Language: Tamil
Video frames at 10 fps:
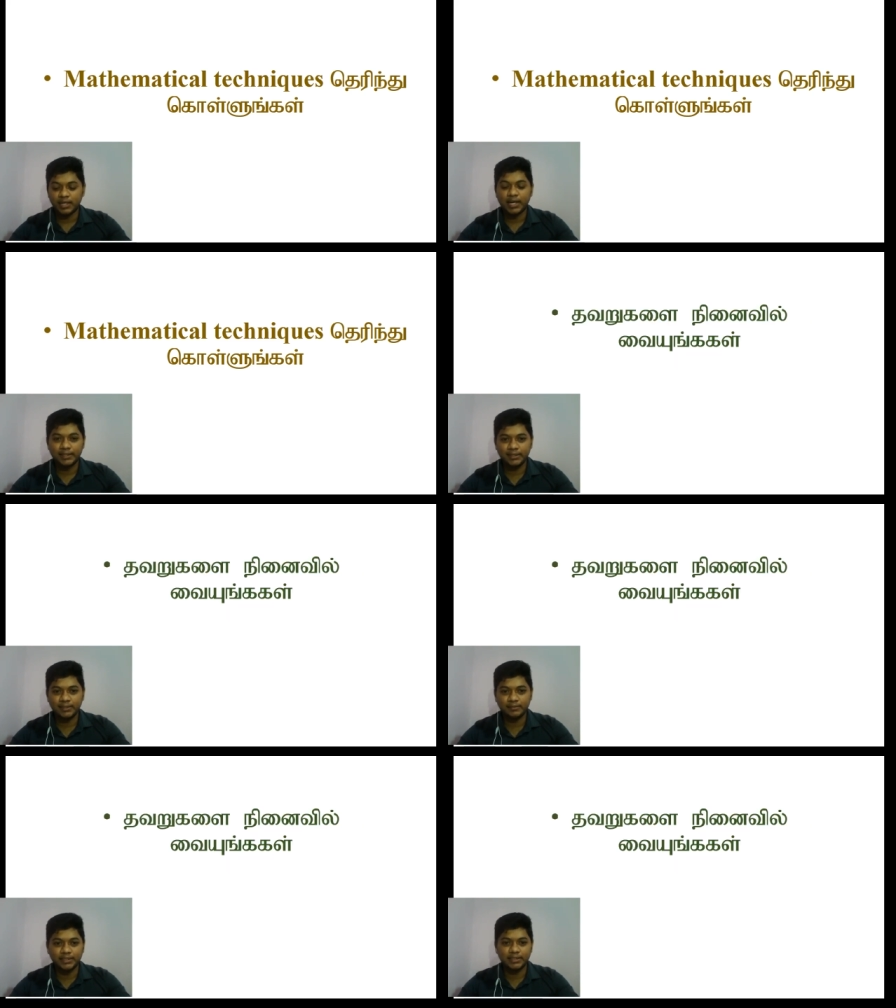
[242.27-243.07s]

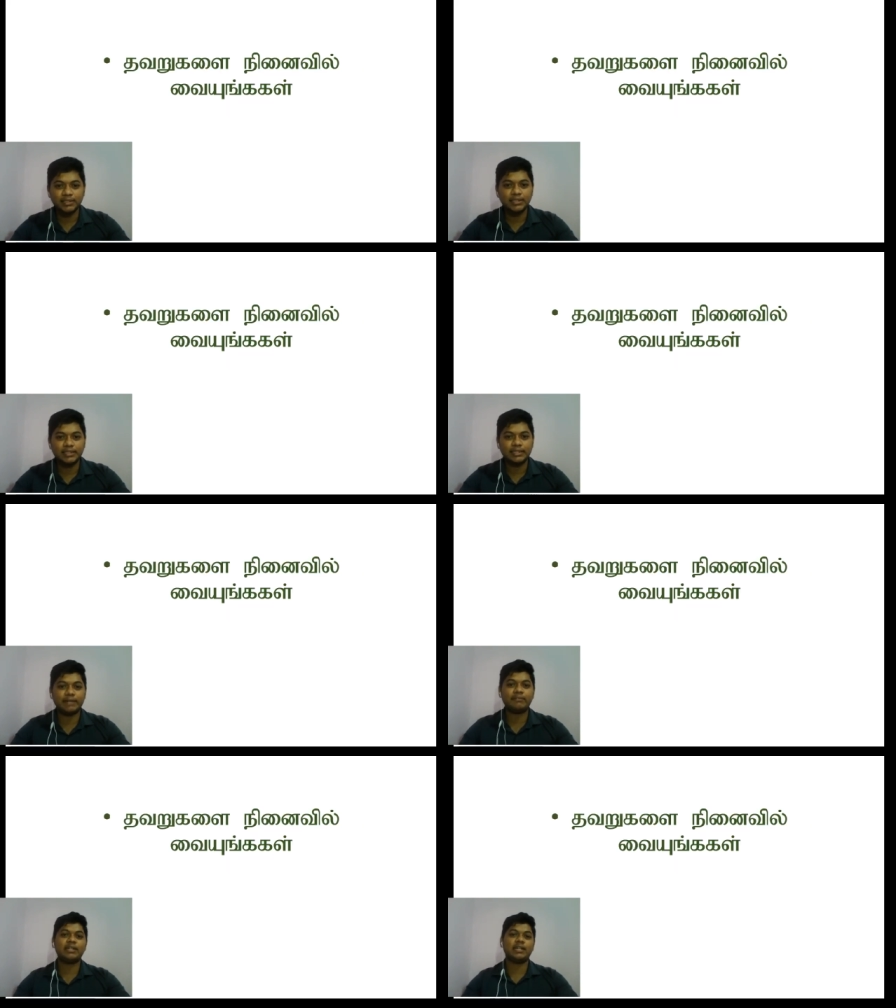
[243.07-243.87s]
அடுத்தது வந்து
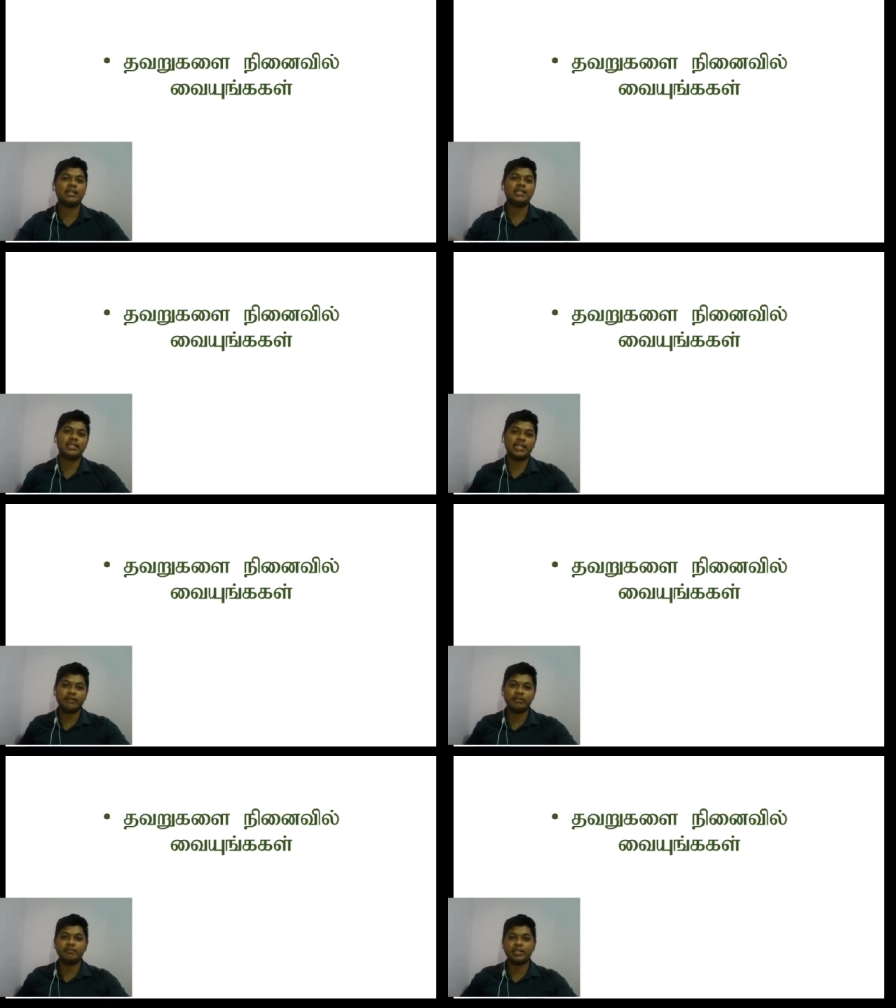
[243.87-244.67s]
தவறுகளை
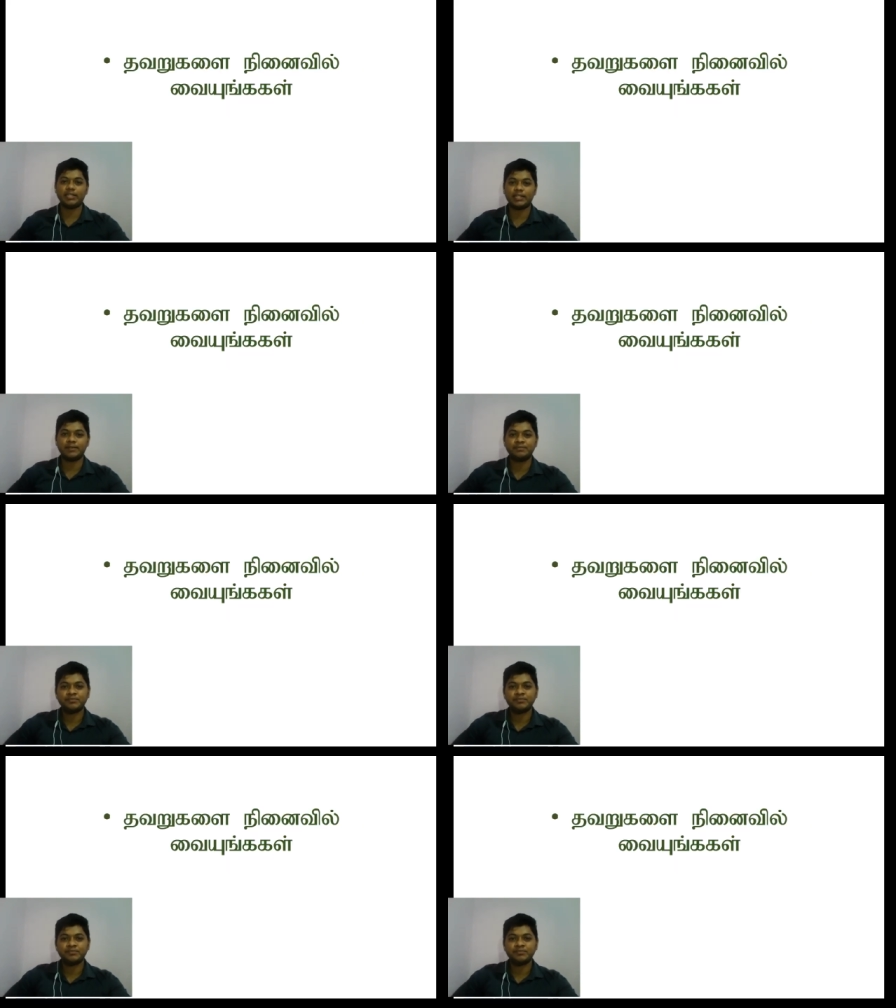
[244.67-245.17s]
நினைவில் வையுங்கள்